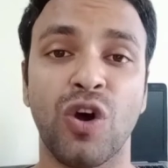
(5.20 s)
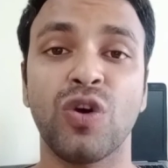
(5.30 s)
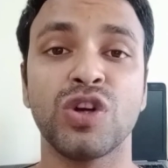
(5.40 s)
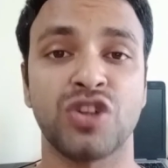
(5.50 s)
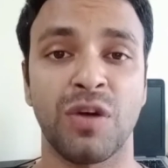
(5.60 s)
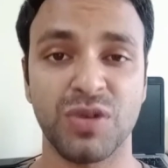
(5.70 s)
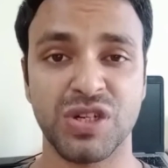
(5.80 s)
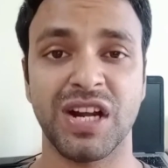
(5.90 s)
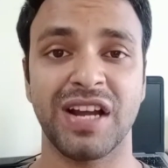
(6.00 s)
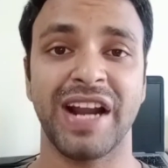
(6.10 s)
সকল
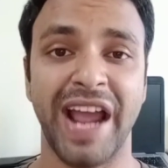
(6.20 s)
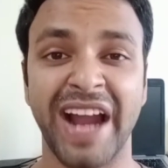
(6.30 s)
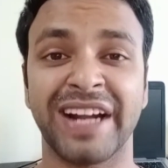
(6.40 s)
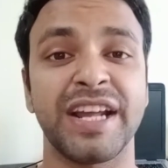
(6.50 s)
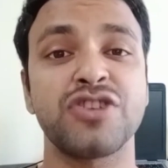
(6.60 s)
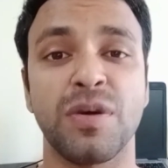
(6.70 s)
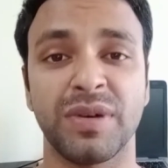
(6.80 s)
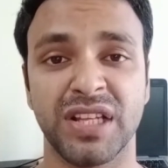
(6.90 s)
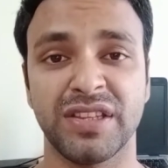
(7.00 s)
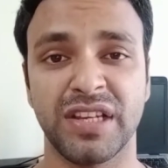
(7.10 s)
সমস্যার একটাই
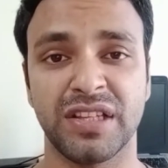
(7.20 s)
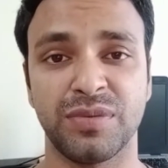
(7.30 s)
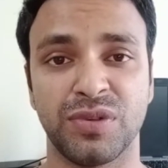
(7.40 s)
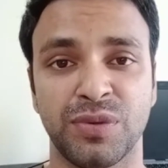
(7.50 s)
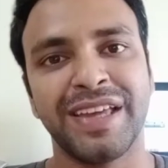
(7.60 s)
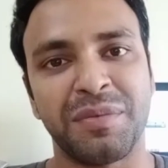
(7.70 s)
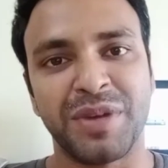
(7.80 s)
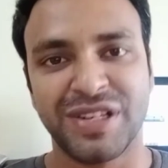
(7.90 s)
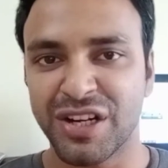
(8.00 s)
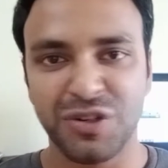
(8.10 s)
সমাধান দিয়ে দিব কি
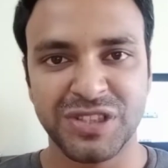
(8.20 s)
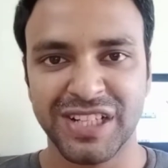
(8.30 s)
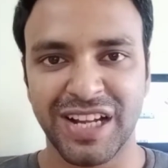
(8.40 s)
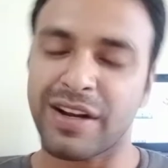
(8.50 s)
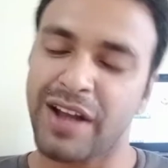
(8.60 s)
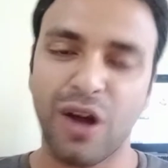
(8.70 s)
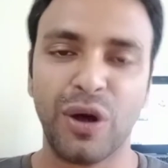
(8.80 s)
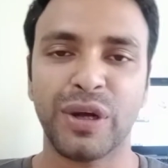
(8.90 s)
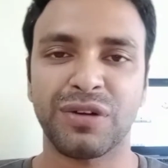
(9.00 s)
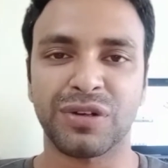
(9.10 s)
বিশ্বাস হচ্ছে না না
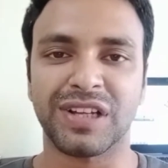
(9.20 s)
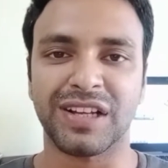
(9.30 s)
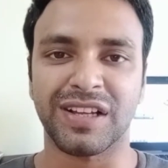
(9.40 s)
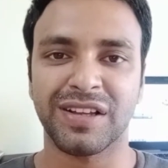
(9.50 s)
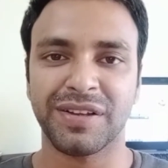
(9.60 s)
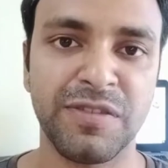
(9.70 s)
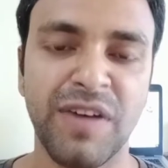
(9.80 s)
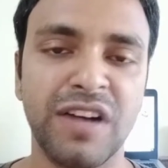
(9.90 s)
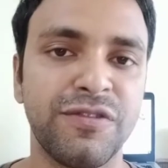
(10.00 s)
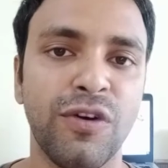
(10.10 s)
হওয়ারই কথা
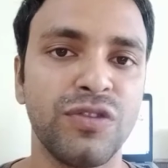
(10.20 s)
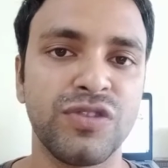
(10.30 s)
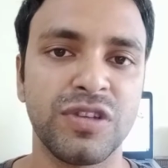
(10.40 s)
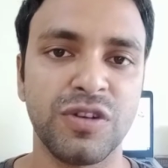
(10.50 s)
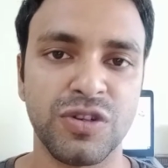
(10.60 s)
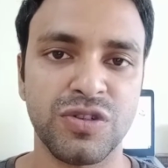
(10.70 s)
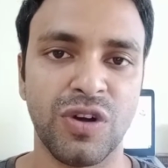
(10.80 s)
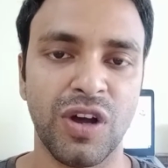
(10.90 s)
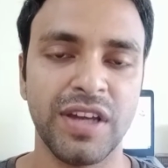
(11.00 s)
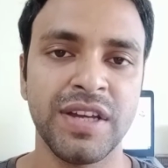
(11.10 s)
স্মার্টফোন যদি নষ্ট
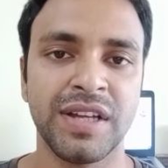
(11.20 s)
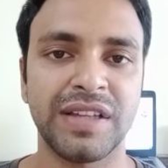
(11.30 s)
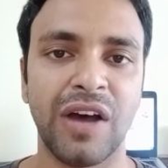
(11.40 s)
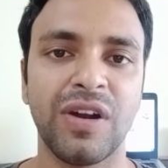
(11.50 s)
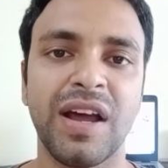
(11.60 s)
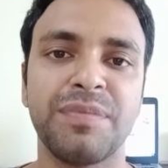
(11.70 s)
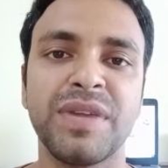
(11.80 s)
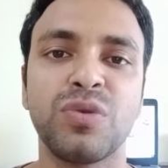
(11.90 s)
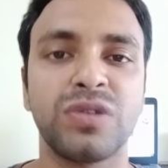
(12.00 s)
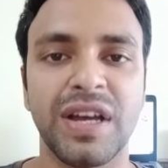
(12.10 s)
হয় তাহলে
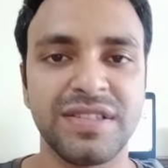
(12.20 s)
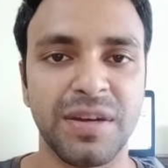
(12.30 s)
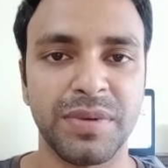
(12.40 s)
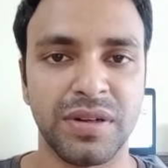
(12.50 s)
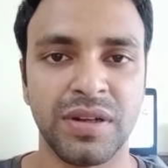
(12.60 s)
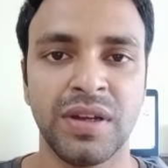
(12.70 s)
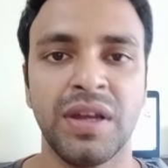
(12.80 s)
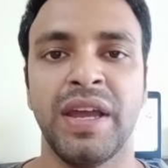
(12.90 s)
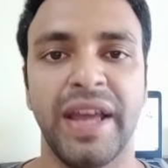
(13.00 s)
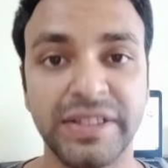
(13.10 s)
আপনি কোথায় যাবেন
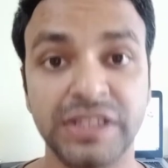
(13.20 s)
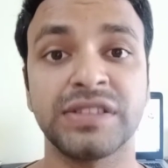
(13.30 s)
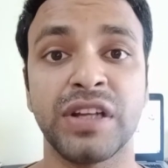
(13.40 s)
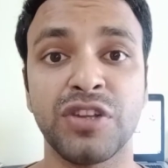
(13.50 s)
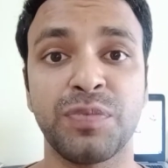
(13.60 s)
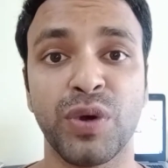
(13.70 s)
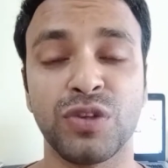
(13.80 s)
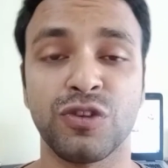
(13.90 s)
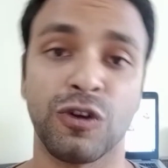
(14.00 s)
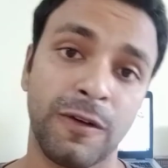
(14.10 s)
এক্সেসরিজ
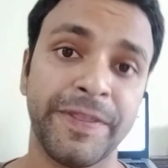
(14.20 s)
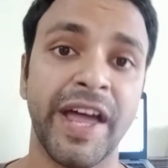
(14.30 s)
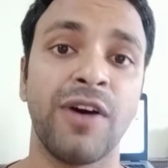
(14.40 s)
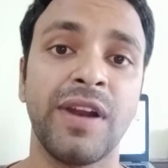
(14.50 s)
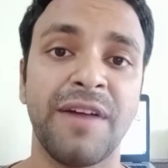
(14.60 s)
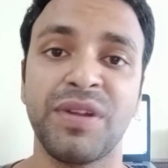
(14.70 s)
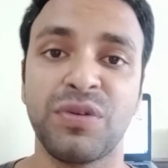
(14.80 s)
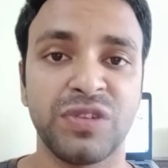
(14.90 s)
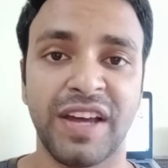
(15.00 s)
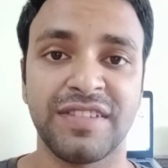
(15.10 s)
প্রয়োজন তাহলে আপনি
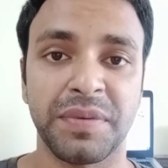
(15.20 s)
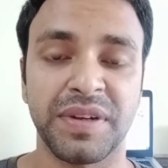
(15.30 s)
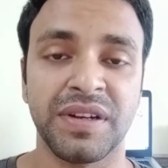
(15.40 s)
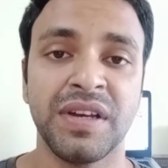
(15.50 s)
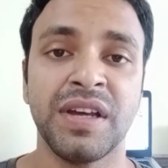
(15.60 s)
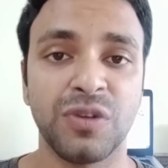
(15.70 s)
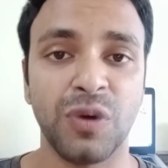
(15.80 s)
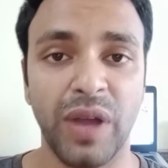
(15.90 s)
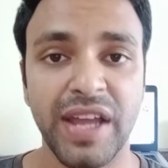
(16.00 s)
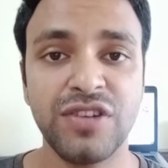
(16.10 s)
কোথায় যাবেন তো
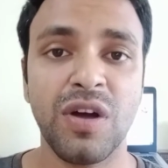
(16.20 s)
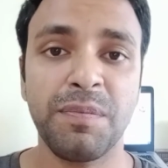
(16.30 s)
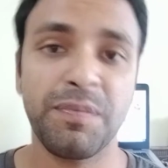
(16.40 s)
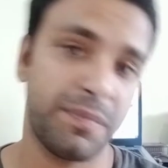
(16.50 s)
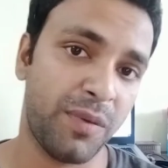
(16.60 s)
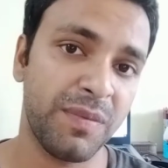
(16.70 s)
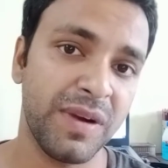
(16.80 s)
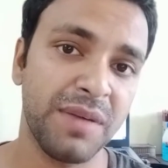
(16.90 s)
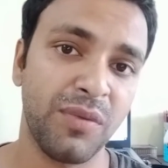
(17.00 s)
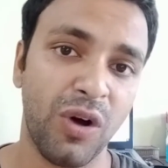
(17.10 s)
এইসব
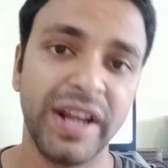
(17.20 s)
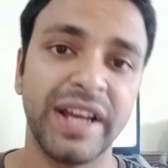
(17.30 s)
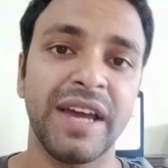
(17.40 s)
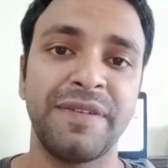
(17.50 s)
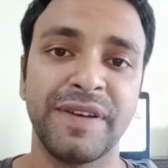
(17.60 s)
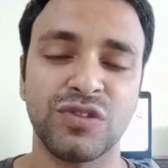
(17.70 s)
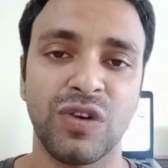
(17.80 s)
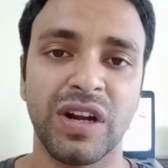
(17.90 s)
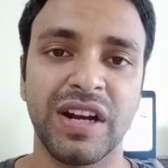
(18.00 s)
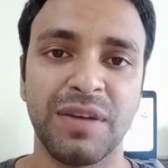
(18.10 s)
প্রবলেম অনেকেই ফেস
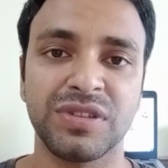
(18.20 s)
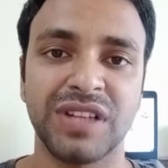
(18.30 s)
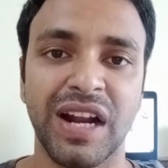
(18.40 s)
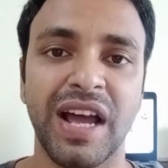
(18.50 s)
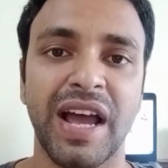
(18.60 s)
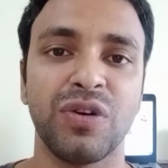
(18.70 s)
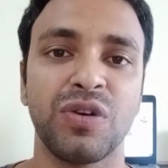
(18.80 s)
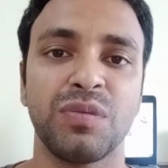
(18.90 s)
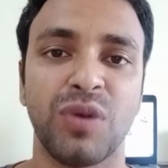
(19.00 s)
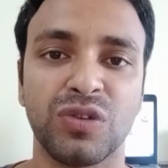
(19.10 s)
করেন এবং যারা
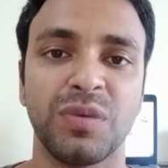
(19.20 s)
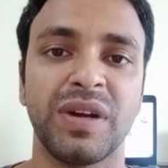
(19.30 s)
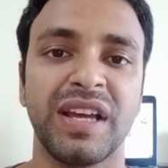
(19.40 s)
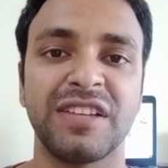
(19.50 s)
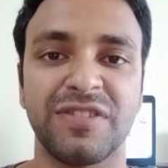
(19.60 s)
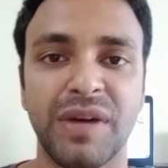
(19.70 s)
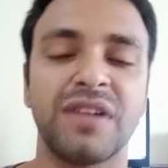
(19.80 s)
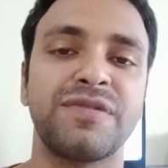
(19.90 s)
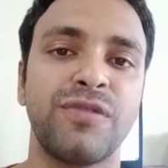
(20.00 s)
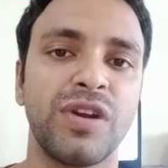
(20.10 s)
এখন বর্তমানে
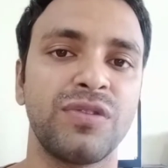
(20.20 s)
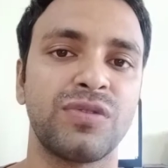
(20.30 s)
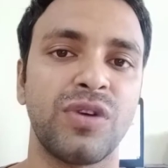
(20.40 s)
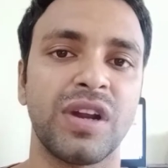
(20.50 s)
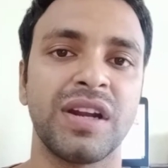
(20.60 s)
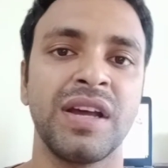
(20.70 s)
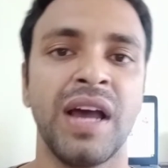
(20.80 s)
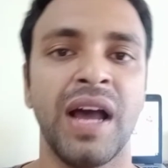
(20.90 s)
স্মার্টফোন ইউজ করেন